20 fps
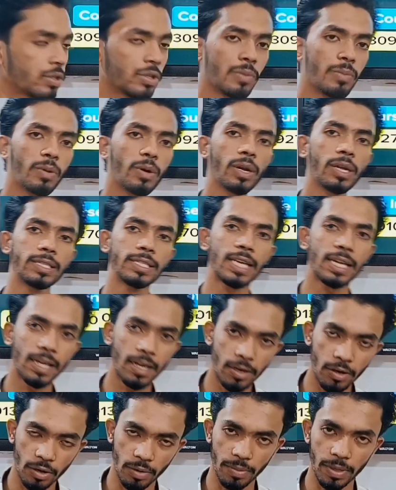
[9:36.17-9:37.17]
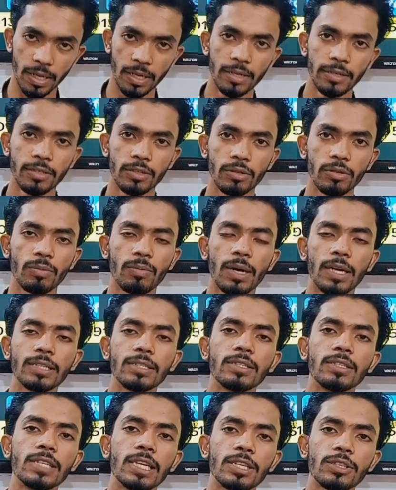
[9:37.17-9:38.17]
কোর্স সম্পর্কে জানানো হবে তোমার
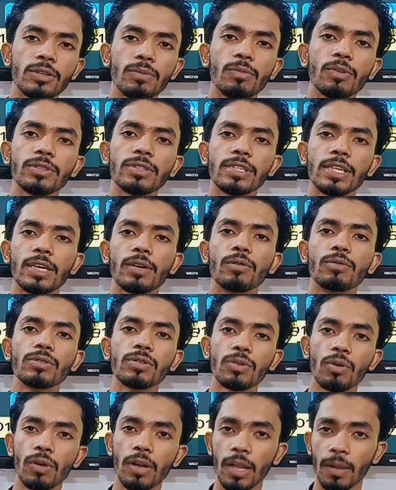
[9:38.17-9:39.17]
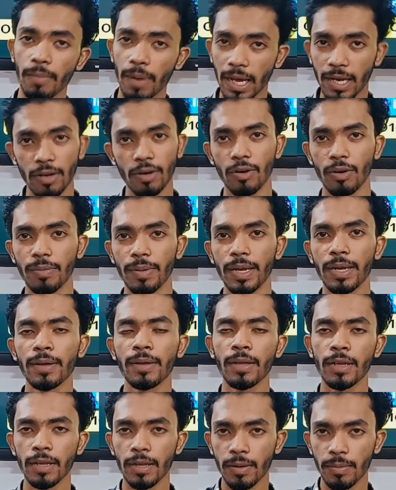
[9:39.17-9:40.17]
যে সময় যে কোর্স করলে ভালো হবে
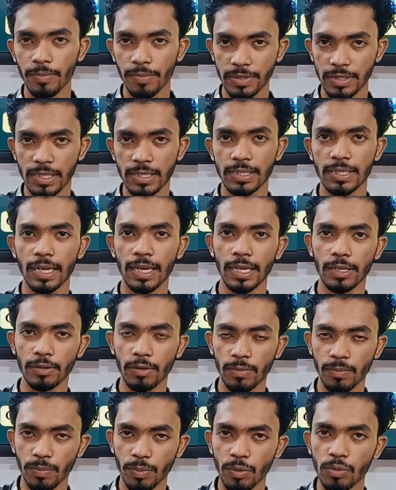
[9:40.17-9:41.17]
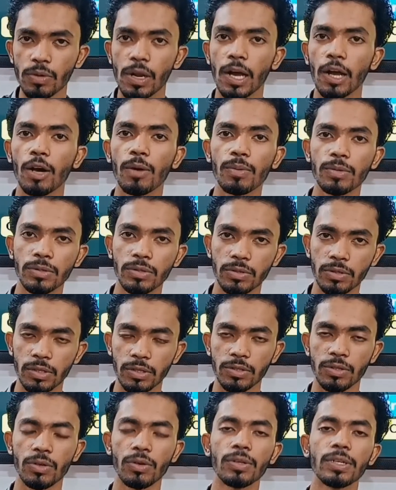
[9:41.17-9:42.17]
ফিজিক্সের একদম পূর্ণাঙ্গ
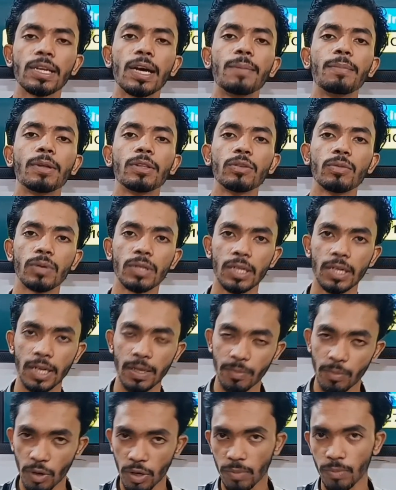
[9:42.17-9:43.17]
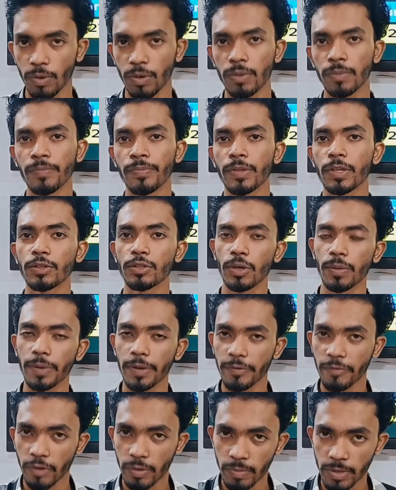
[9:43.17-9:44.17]
প্রস্তুতির জন্য এটা আমরা তোমাদেরকে বলবো সব
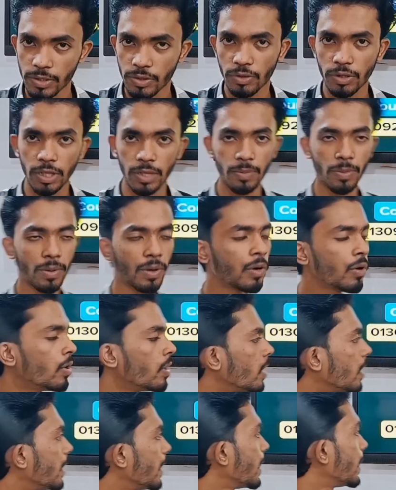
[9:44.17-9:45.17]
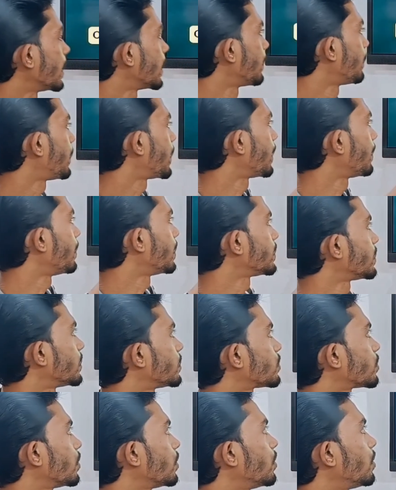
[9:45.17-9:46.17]
ইনফরমেশন দিব এই নাম্বারে
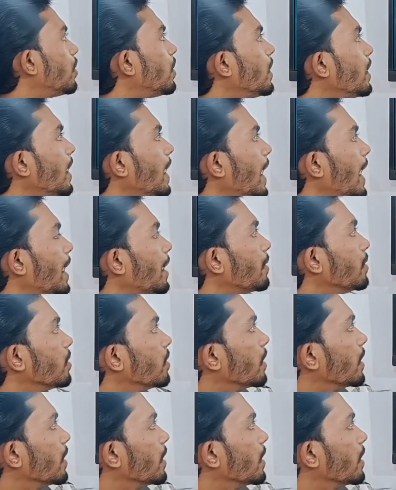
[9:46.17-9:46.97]
মেসেজ করো আর